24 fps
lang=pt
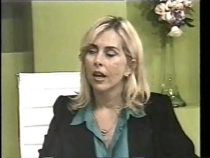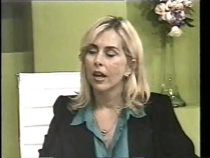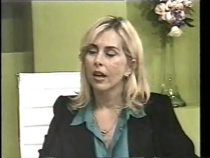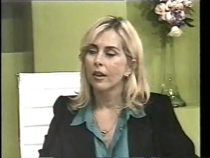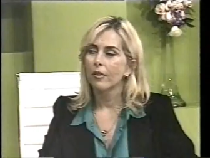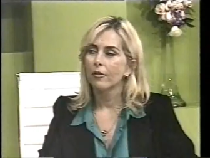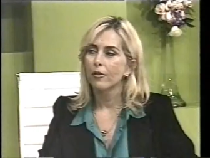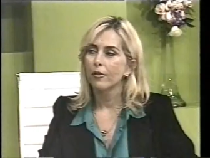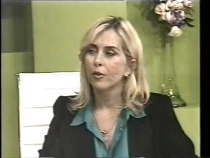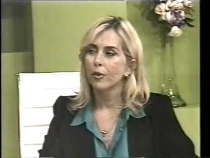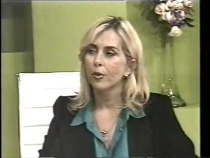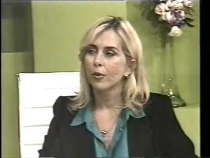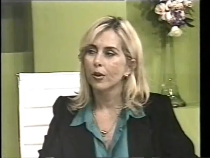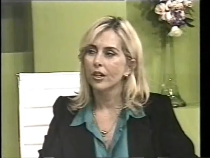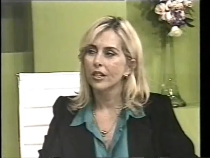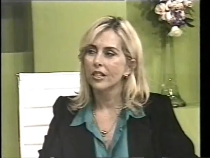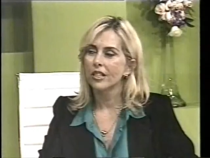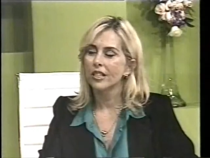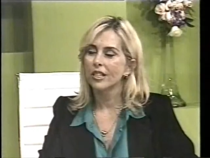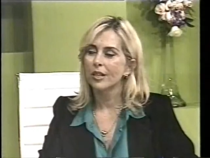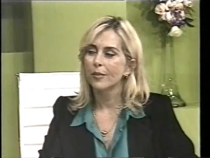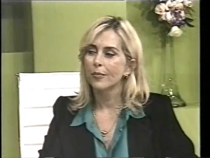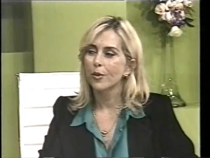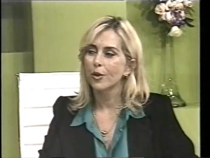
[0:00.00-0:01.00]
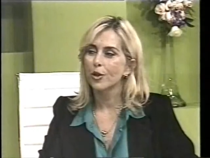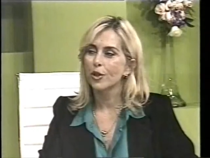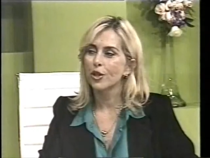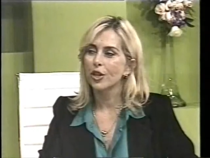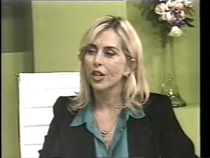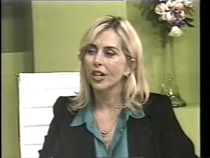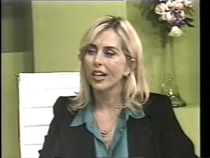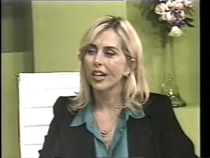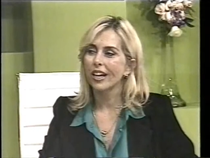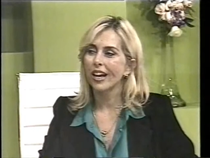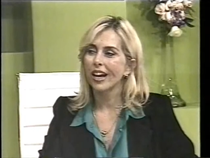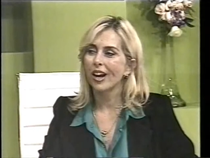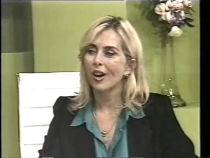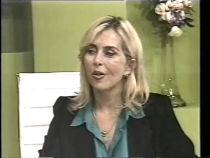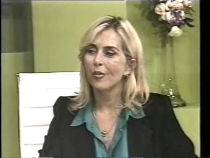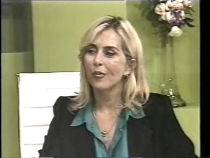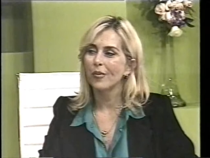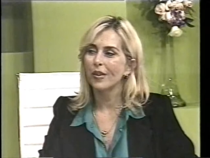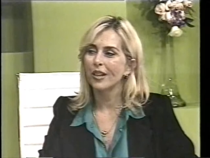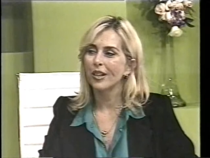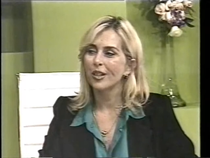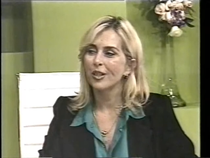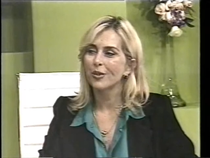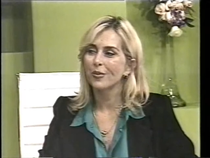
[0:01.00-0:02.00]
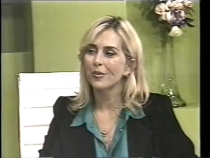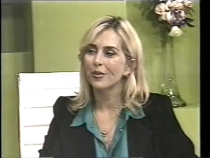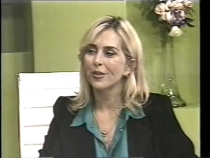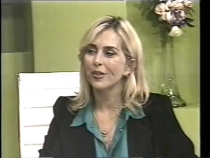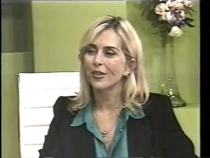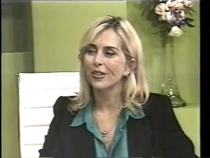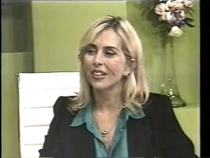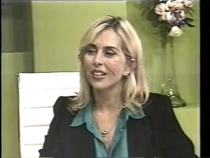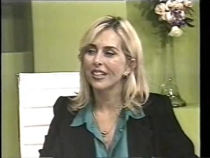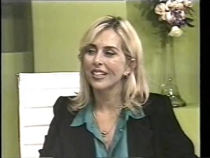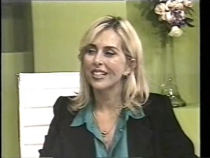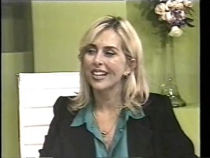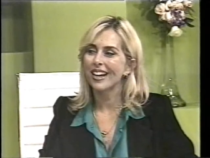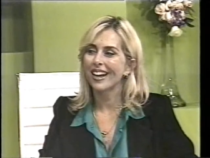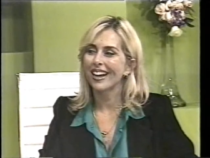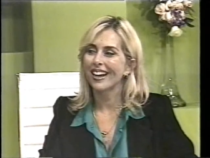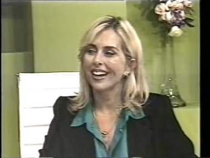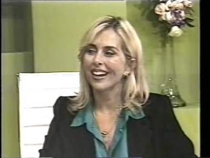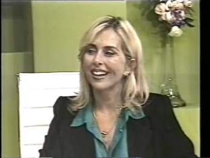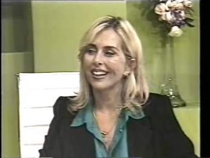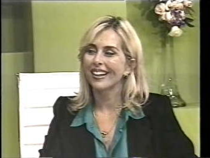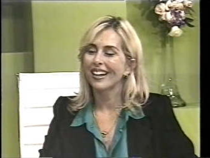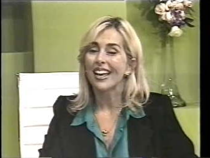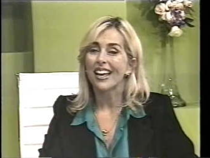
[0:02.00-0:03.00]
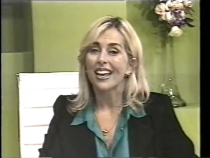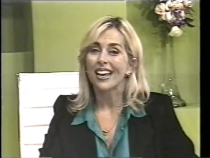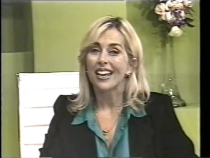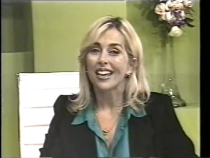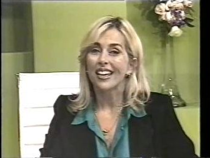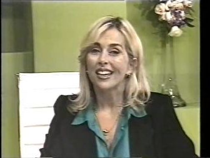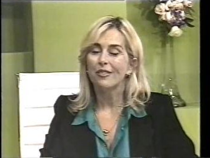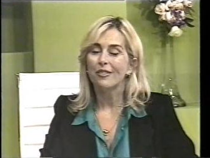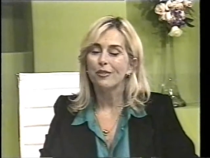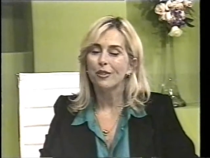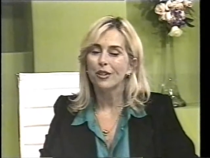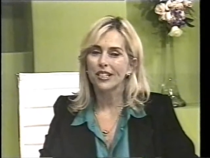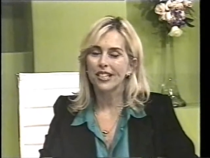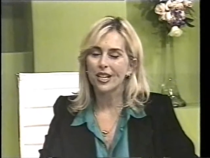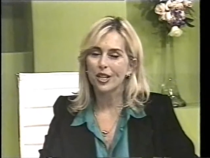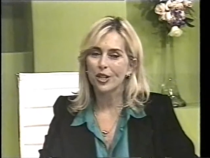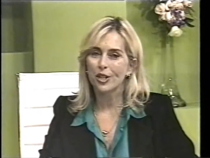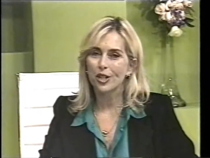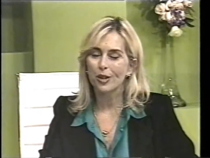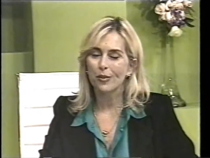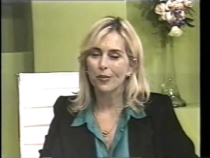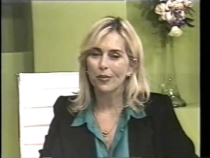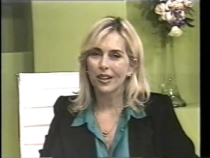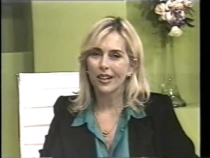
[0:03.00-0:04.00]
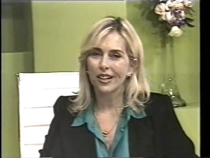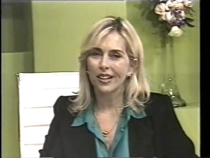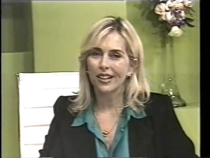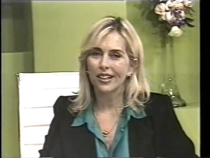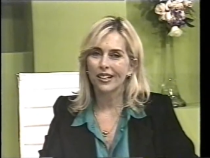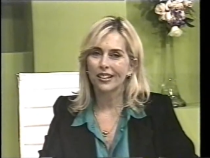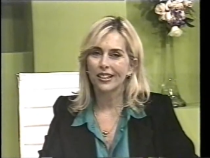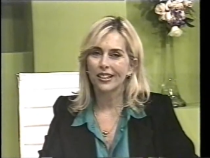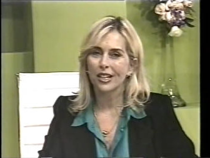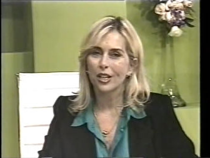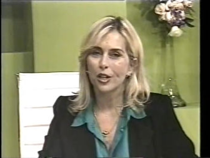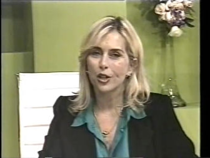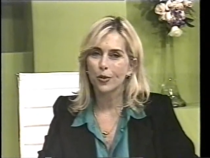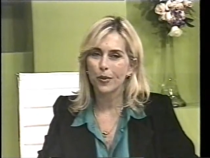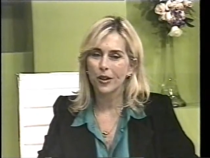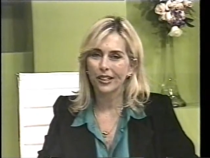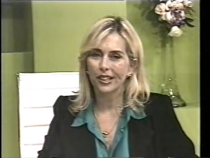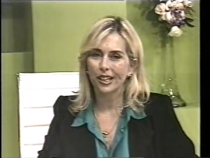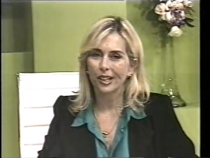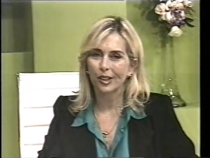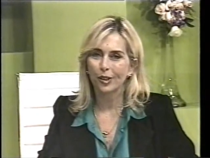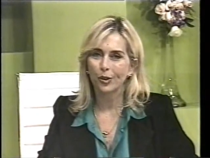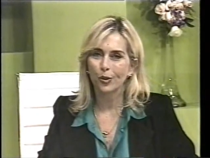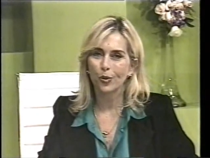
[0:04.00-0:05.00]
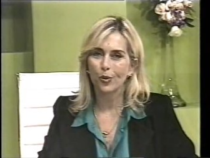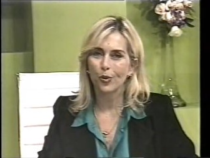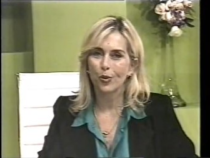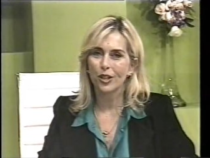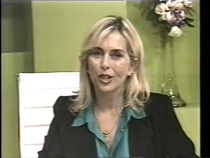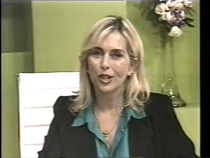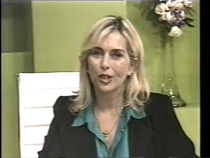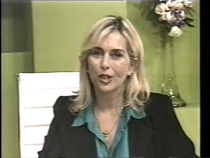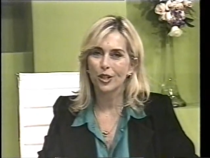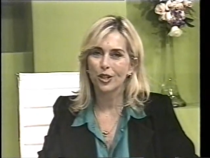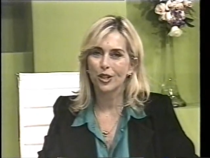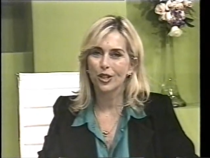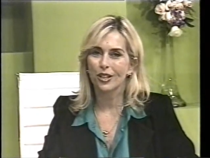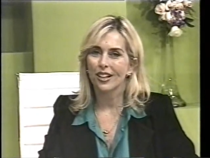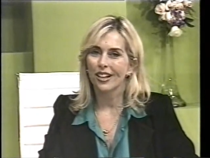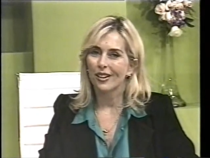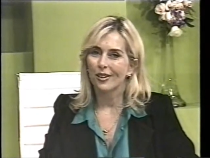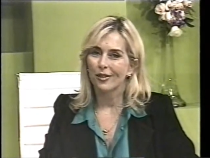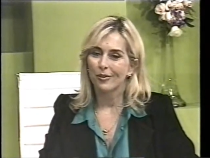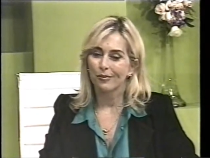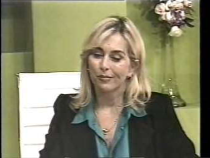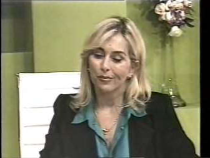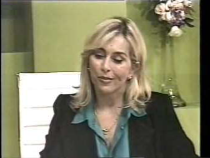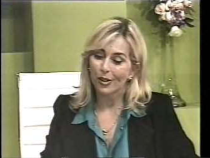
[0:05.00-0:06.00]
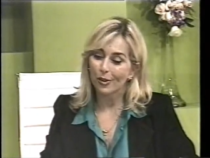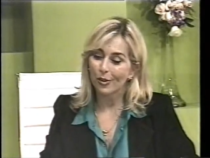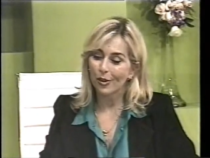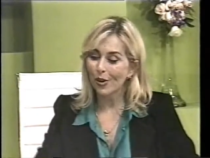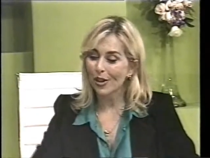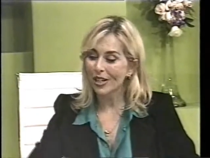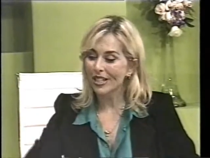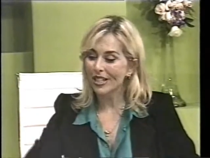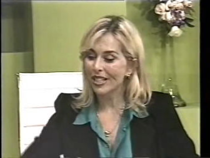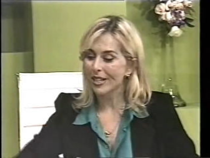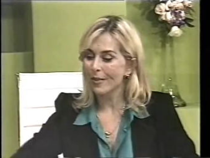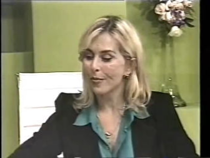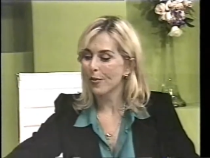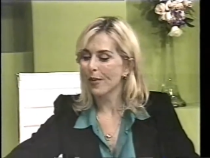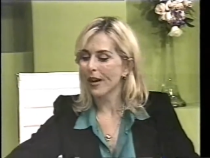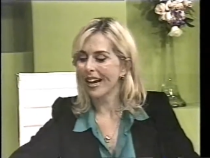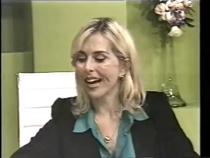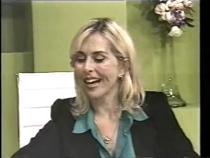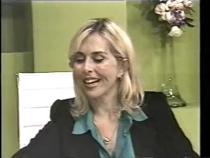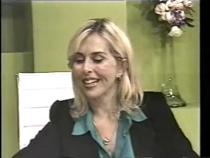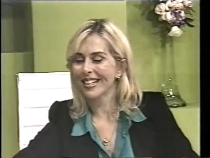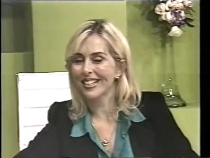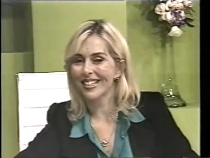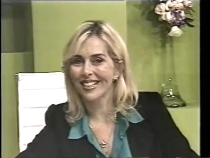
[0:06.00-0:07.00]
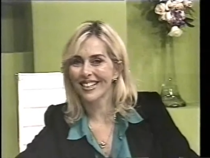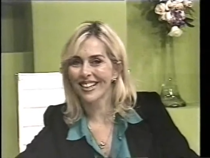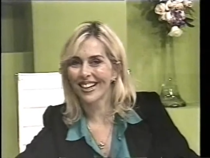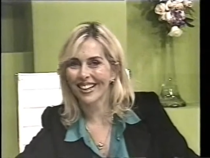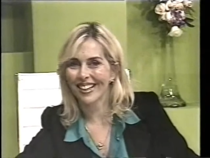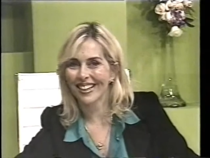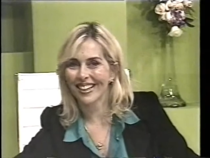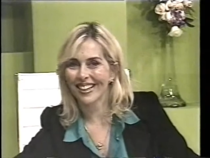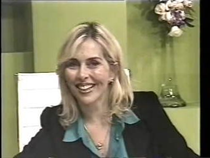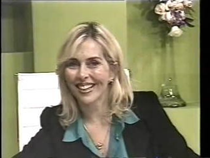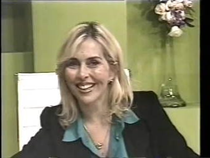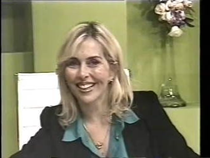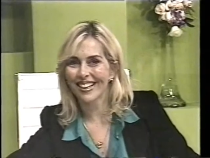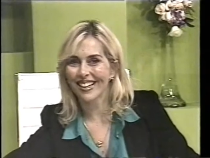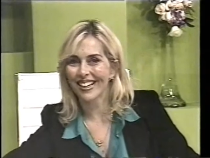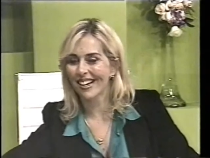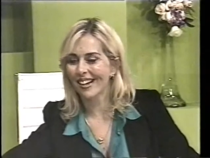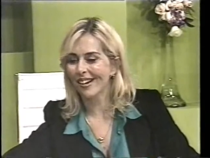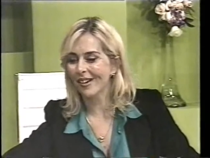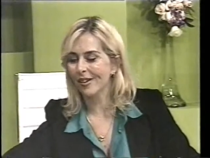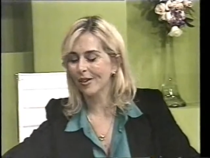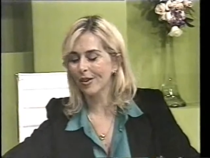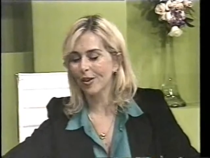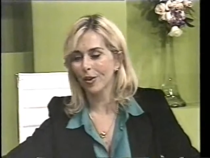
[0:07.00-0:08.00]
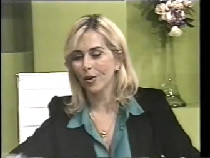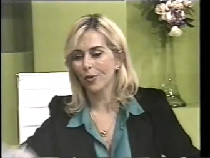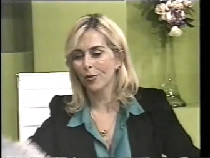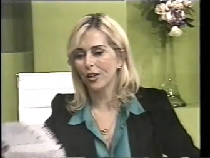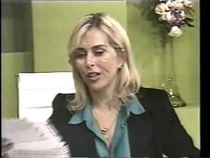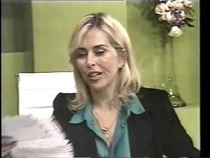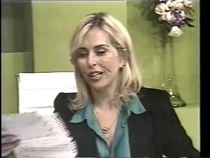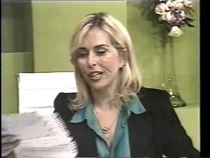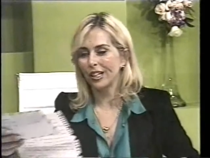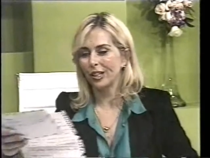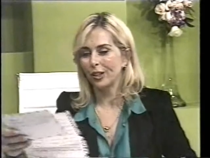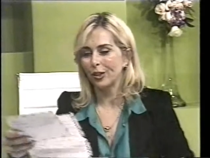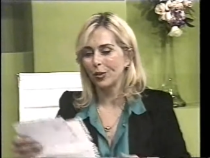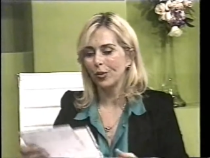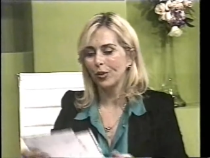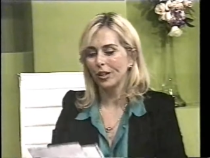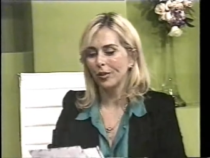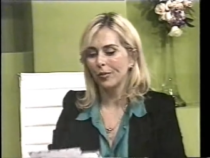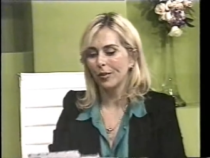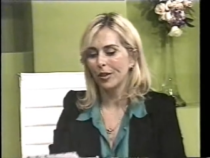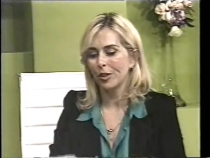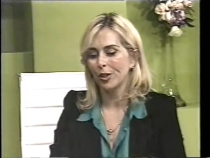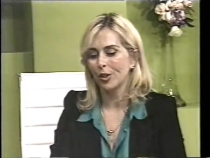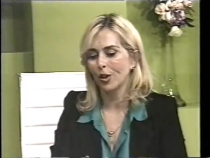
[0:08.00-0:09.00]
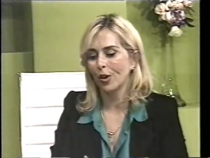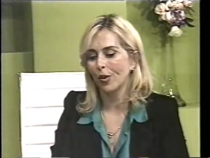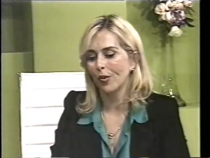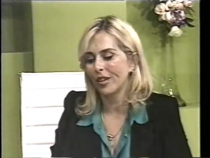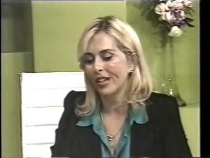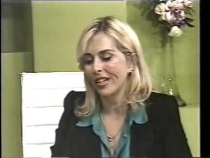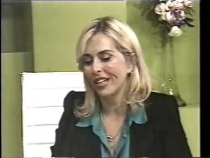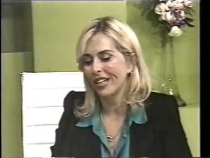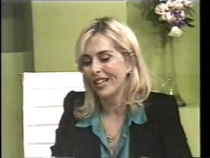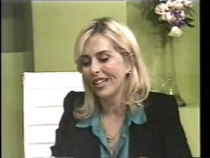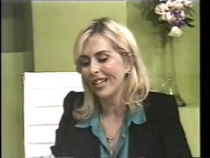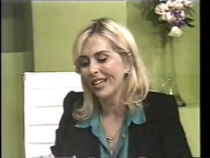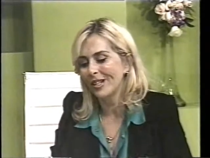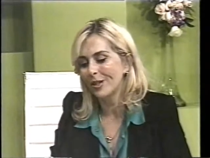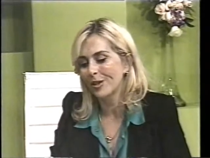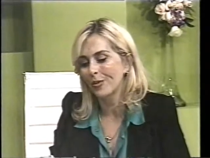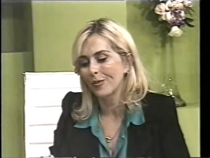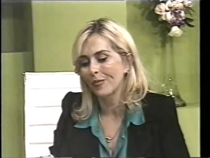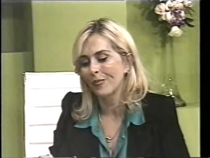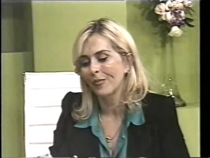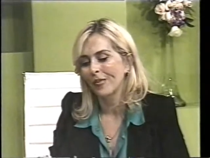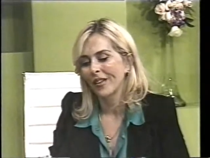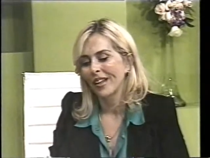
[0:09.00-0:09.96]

É, foi um antes e depois real mesmo no Richard. E vocês também, né, telespectadores? Eu, eu recebi uma cartinha aqui, né, que eu não vou ler toda, mas só o início